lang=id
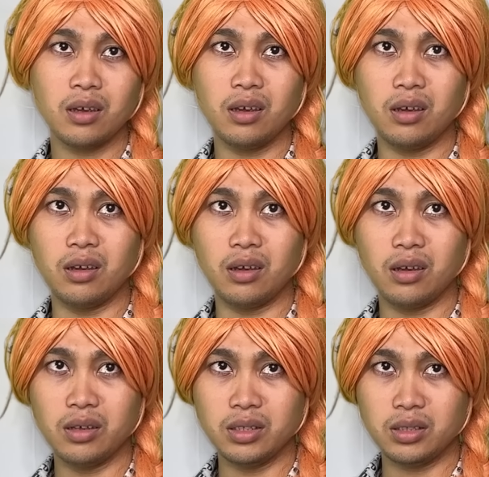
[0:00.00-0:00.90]

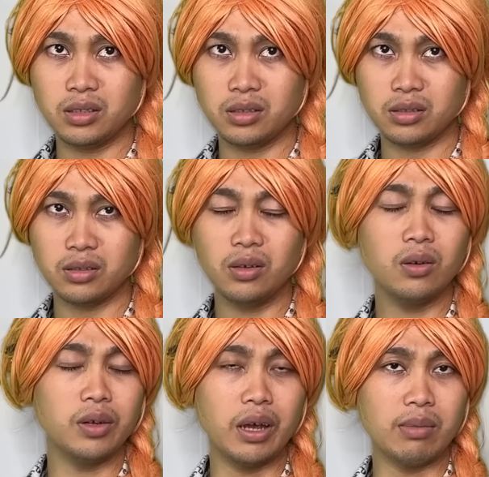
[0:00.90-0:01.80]
Yes.
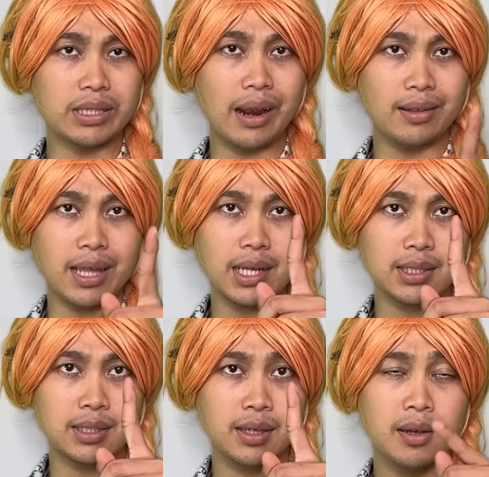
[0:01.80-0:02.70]
Oh ya masalah
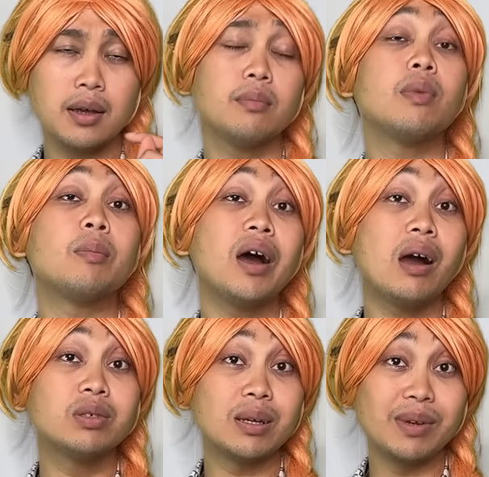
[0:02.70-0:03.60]
tas, mama
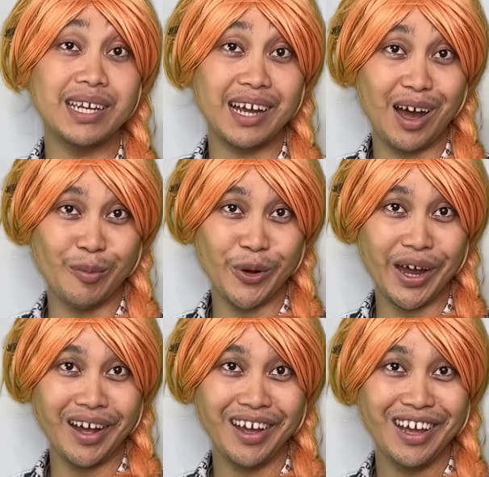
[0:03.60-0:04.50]
nggak bisa beliin kamu
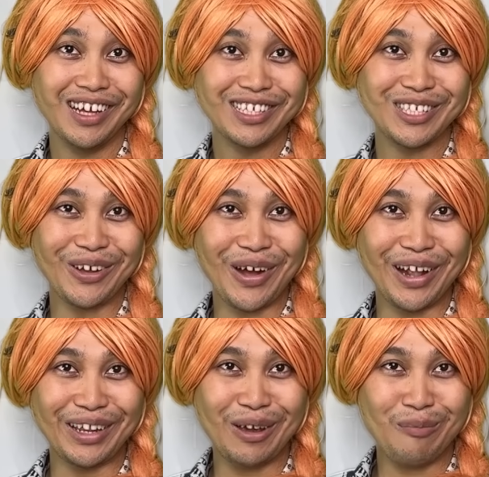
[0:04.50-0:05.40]
ya.
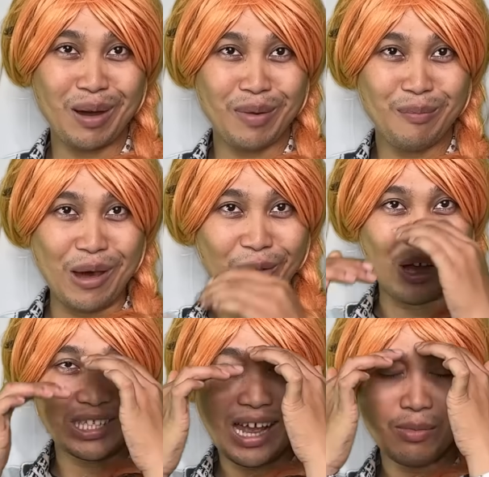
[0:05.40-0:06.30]
Soalnya mama baru
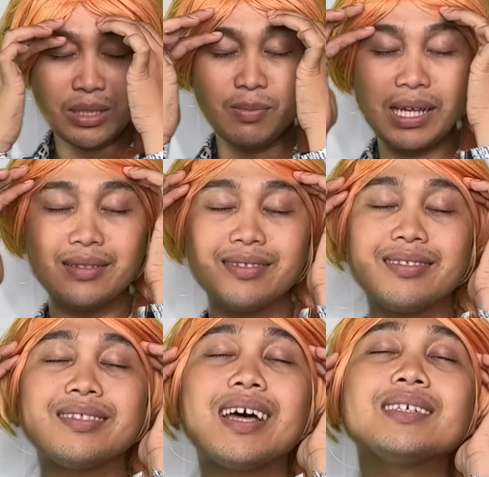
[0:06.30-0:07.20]
aja habis beli
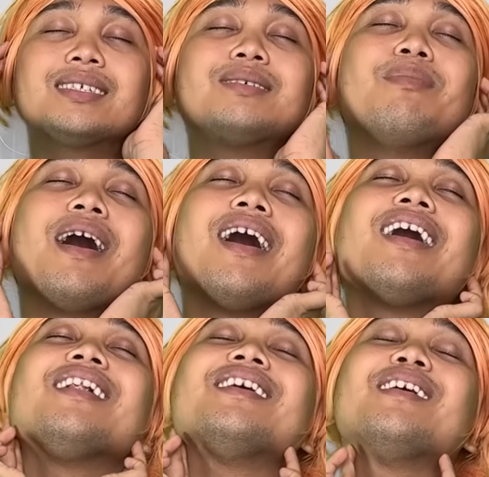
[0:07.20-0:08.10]
tas
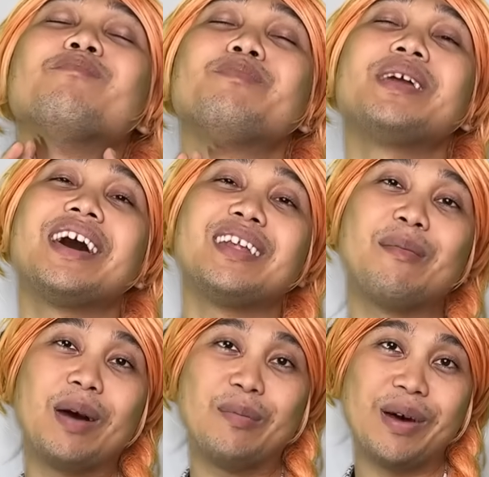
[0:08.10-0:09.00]
mahal impiannya
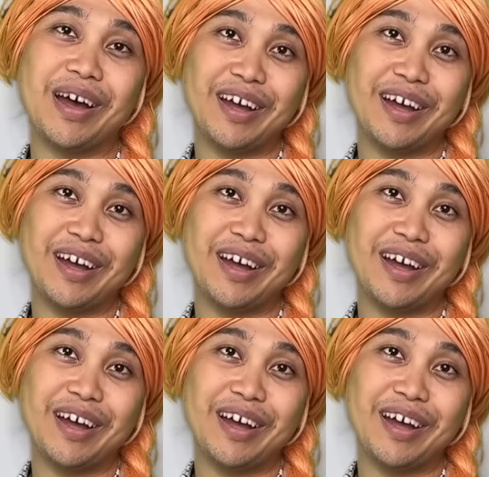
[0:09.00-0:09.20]
mama.